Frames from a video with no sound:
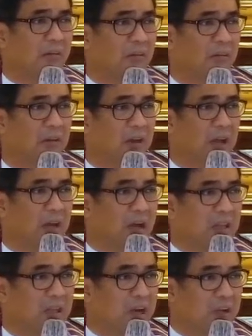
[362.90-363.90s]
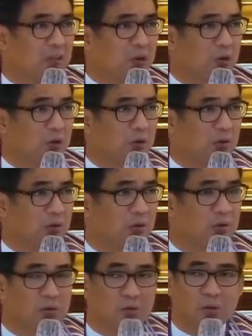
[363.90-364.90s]
eh naka nakadirektor,
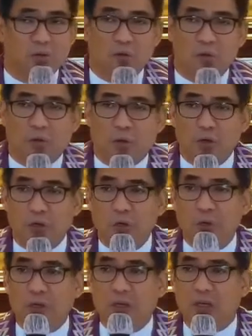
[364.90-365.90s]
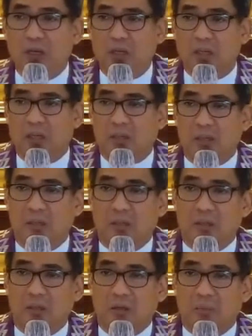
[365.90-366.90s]
o ninuhi ka.
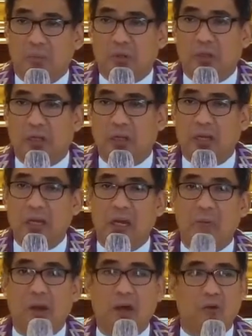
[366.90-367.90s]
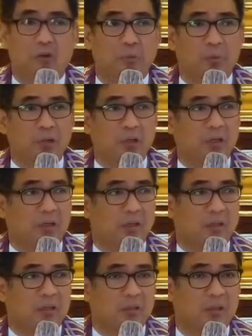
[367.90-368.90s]
Potang e eh, nakamagobro.
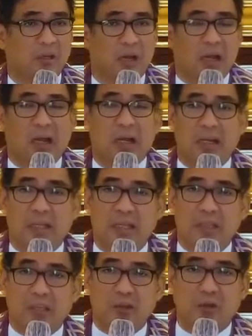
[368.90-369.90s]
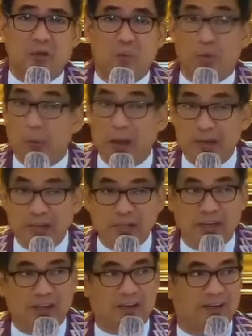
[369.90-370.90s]
Alanay tan titulo mong
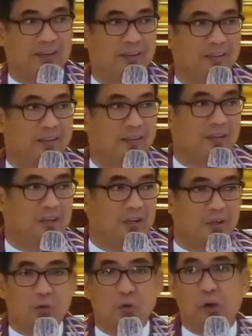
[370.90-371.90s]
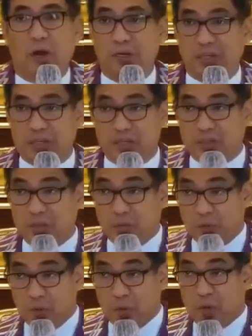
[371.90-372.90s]
manager. You are just who
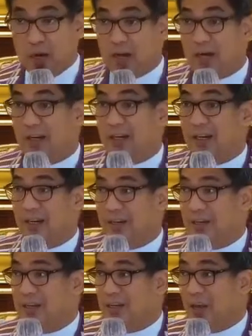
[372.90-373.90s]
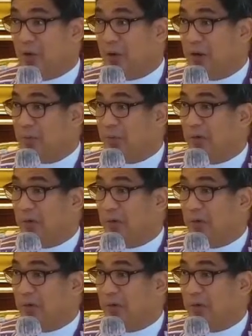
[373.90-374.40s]
you are. E wari po.